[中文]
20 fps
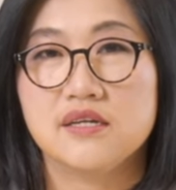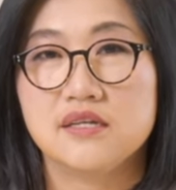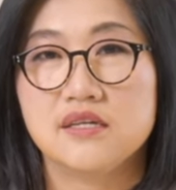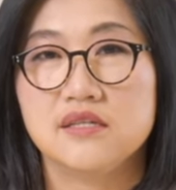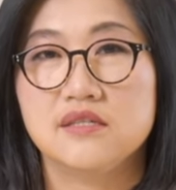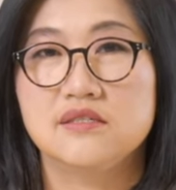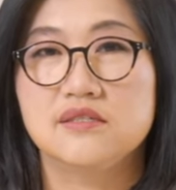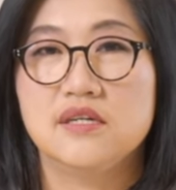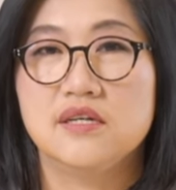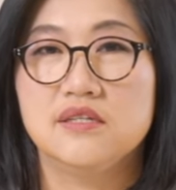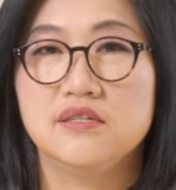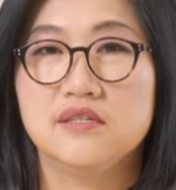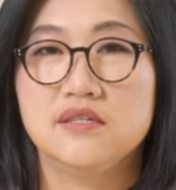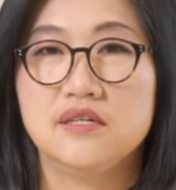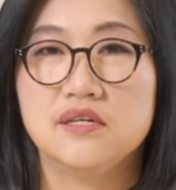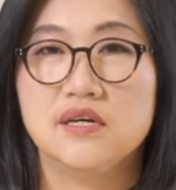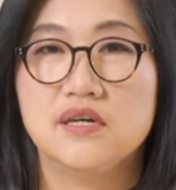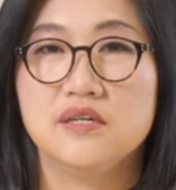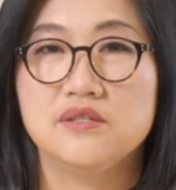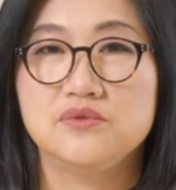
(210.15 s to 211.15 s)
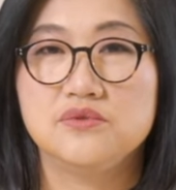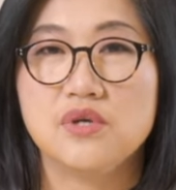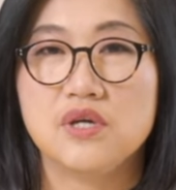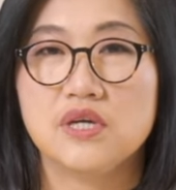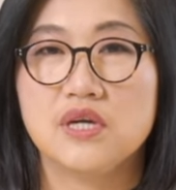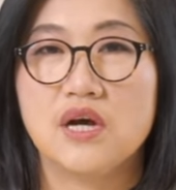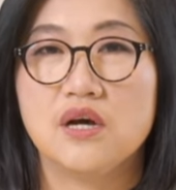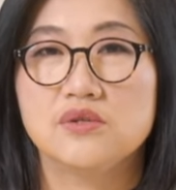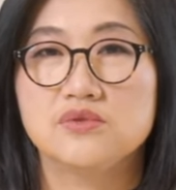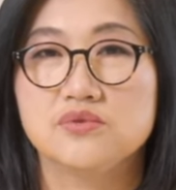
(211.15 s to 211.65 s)
个人的最
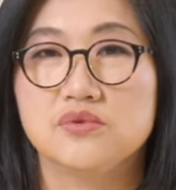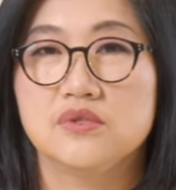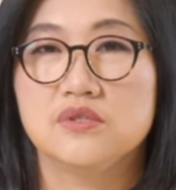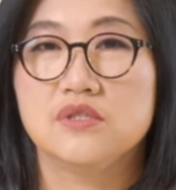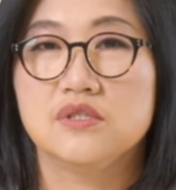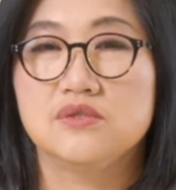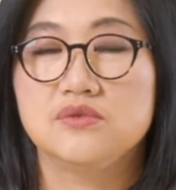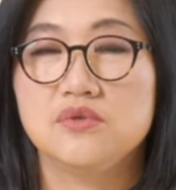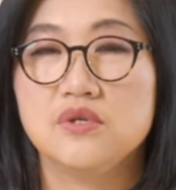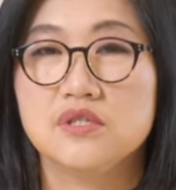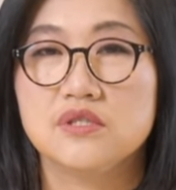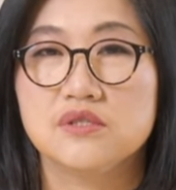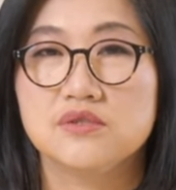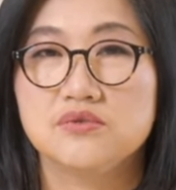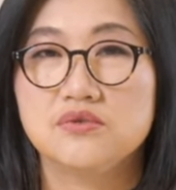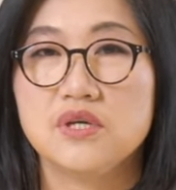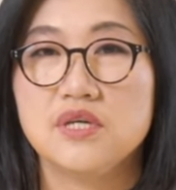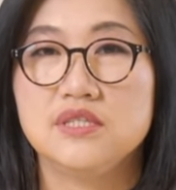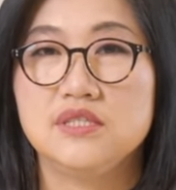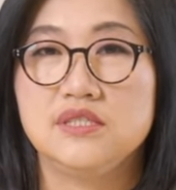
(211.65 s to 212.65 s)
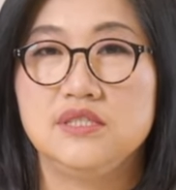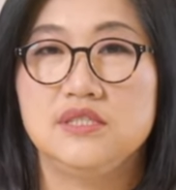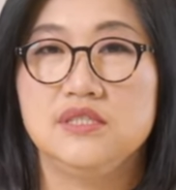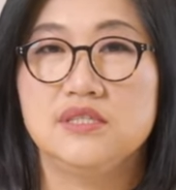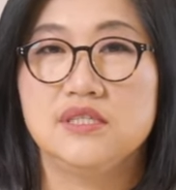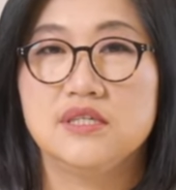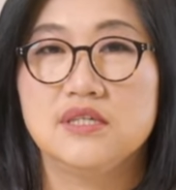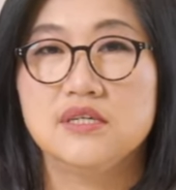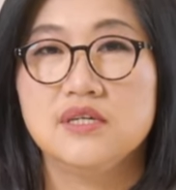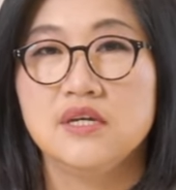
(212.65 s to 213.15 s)
高所得税的税级
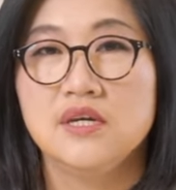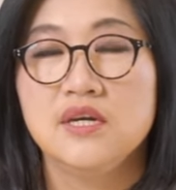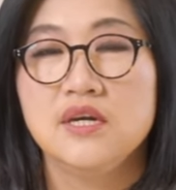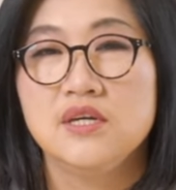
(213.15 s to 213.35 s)
呢，